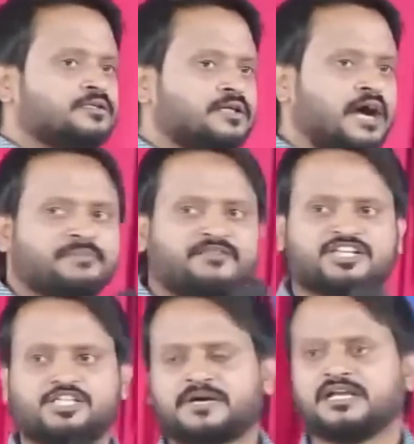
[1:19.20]
हम भी
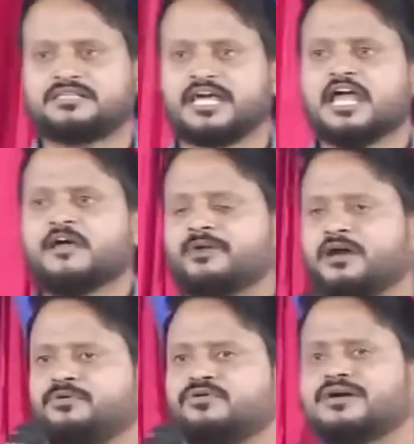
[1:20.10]
वर्शिप कर लेते हैं
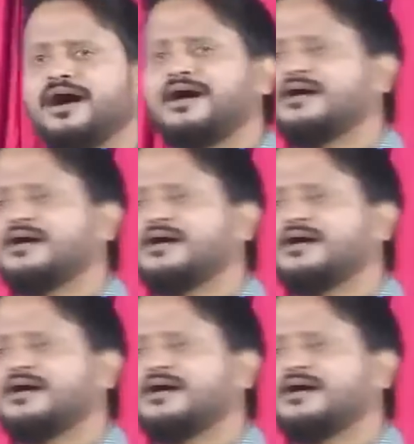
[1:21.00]
प्रभु का